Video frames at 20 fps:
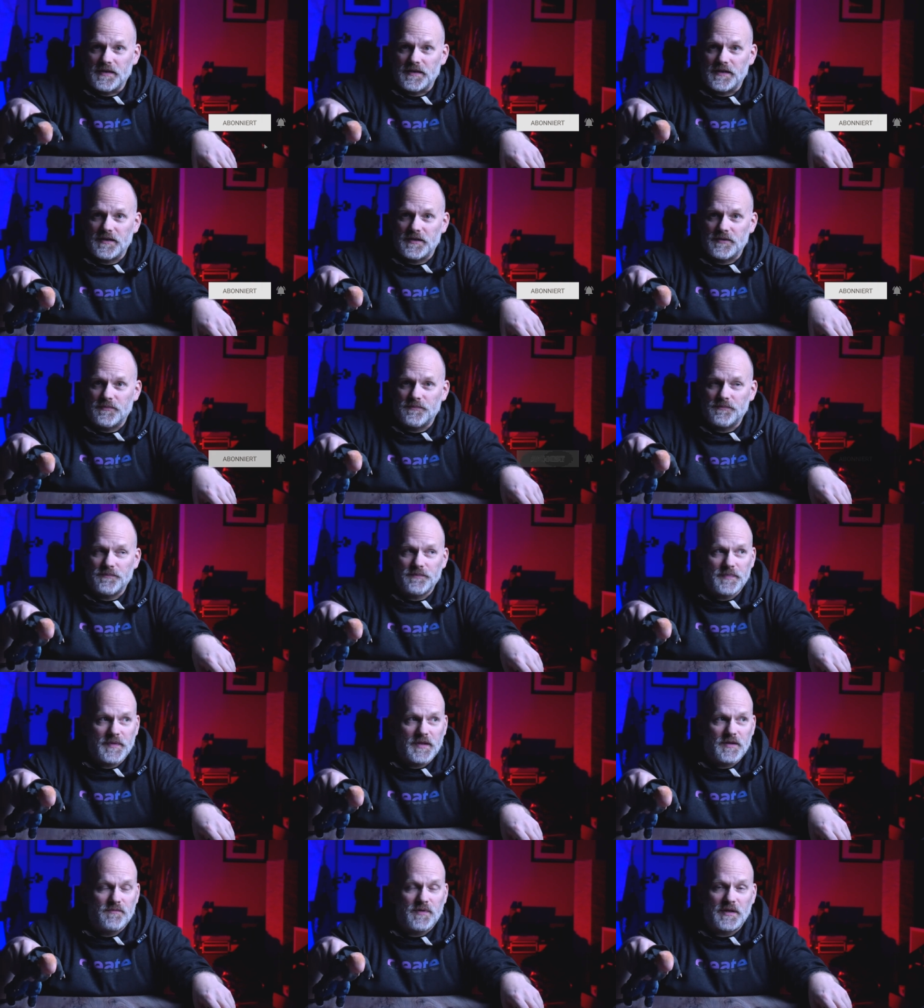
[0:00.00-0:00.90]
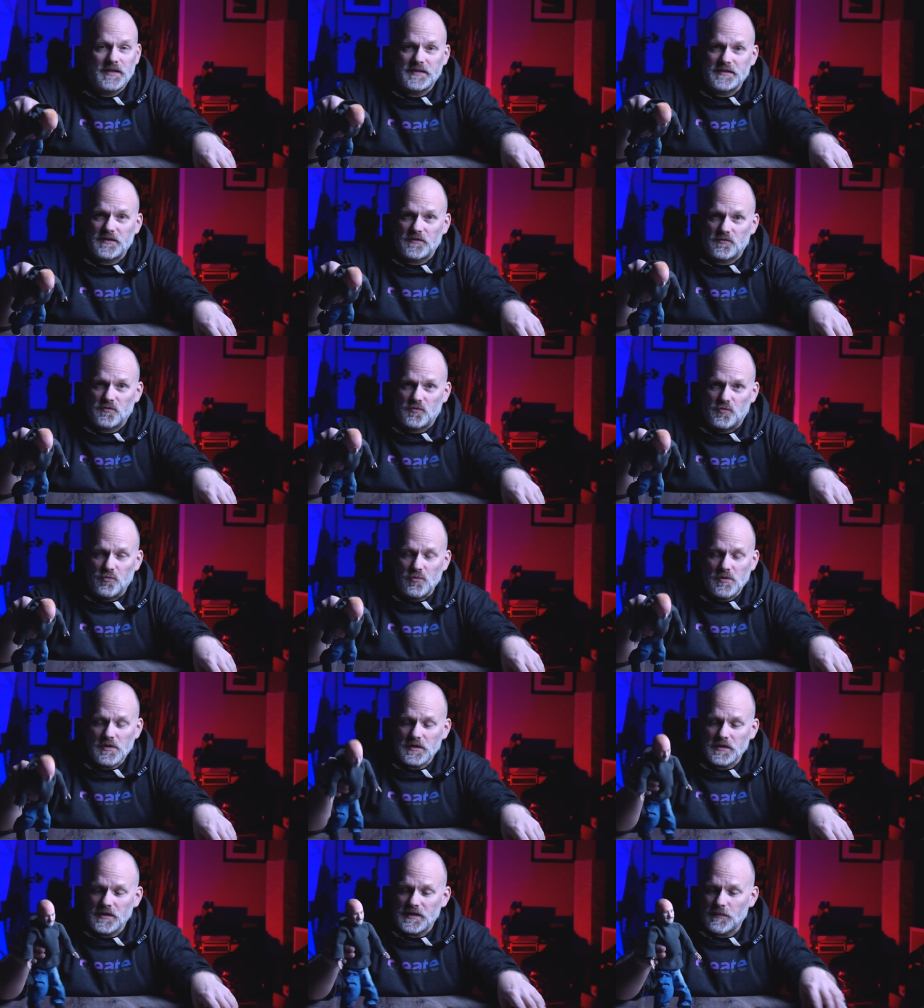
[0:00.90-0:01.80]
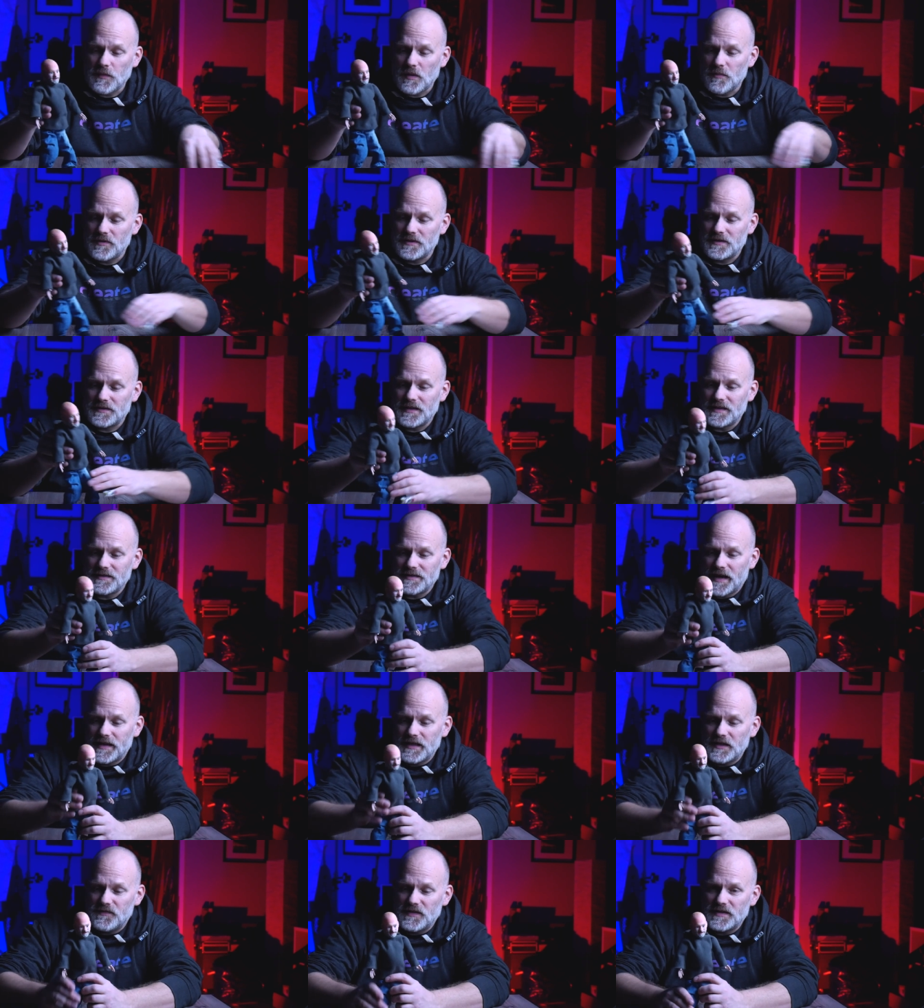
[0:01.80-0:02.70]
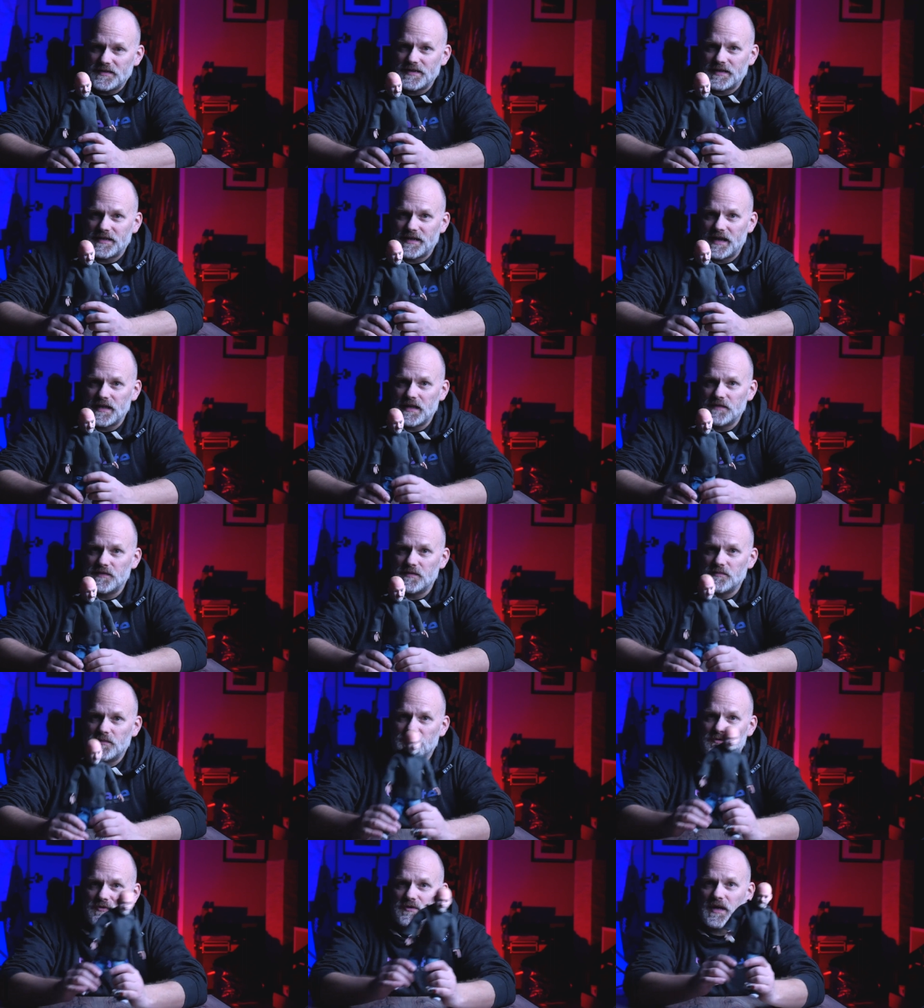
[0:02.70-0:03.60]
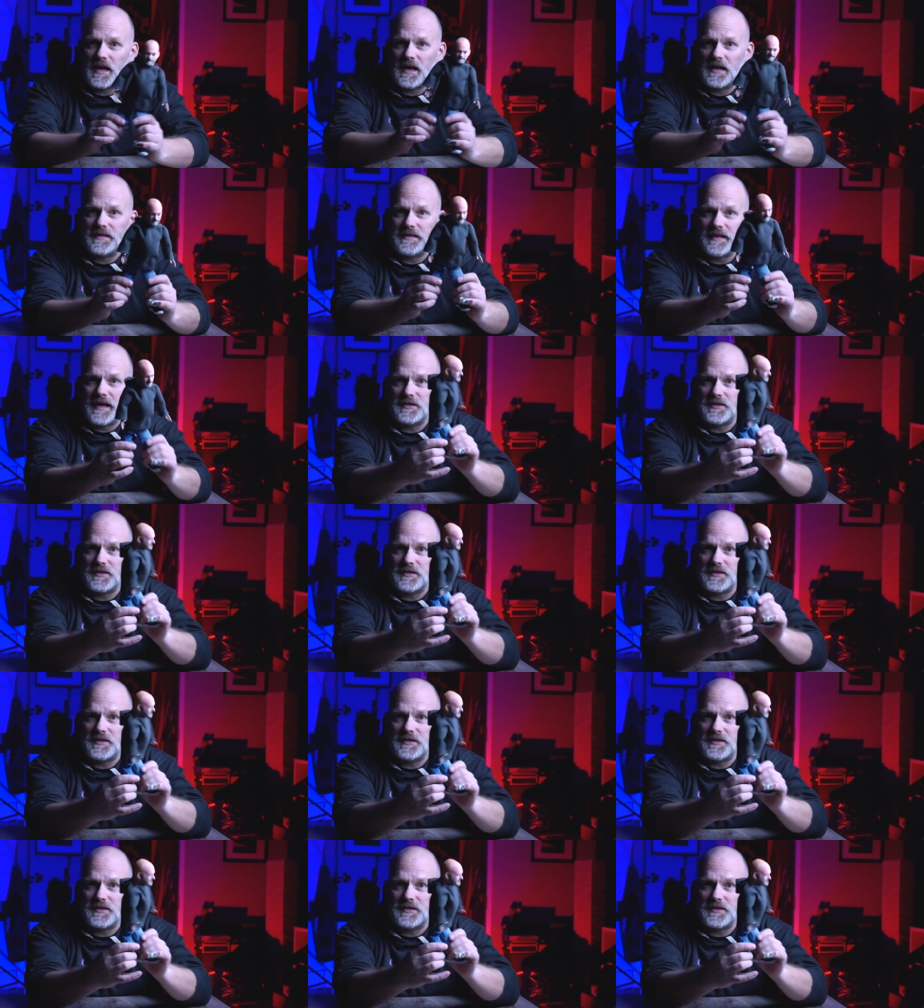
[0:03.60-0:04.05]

Ähm, fand ich ganz cool. Ich habe aber gedacht, eigentlich wäre es ja geiler, wenn man so eine Art